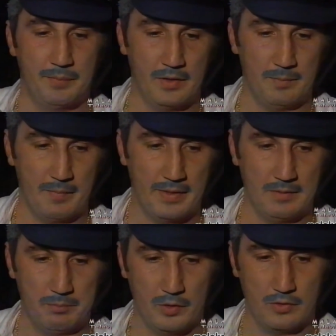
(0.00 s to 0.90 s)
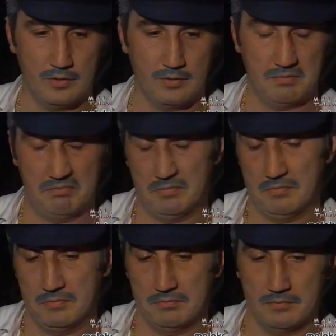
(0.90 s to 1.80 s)
pero me veía un poco,
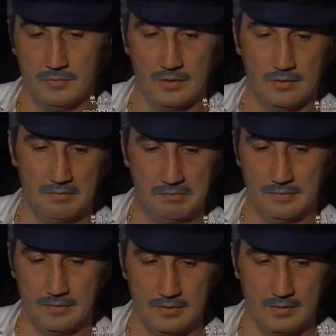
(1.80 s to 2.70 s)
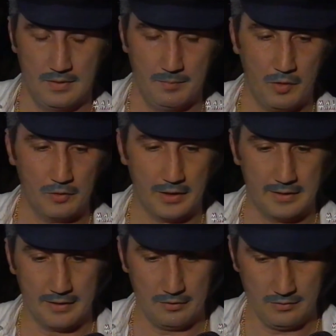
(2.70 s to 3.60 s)
mm, bueno, poco
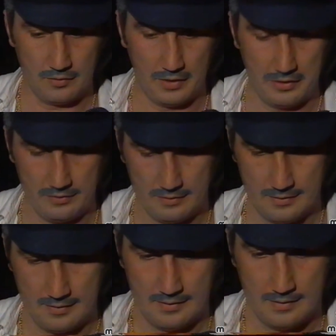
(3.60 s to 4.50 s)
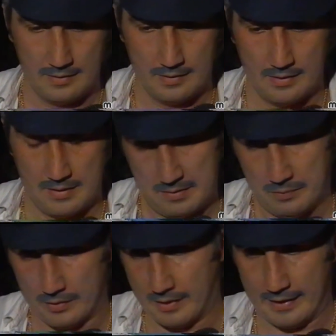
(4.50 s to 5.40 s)
triste, ¿no? Con ellos,
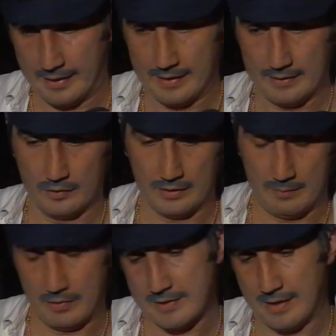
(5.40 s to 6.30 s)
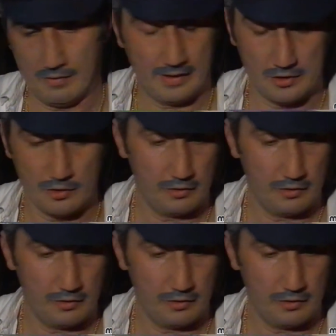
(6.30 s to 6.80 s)
porque creía que lo teníamos que echar lo que han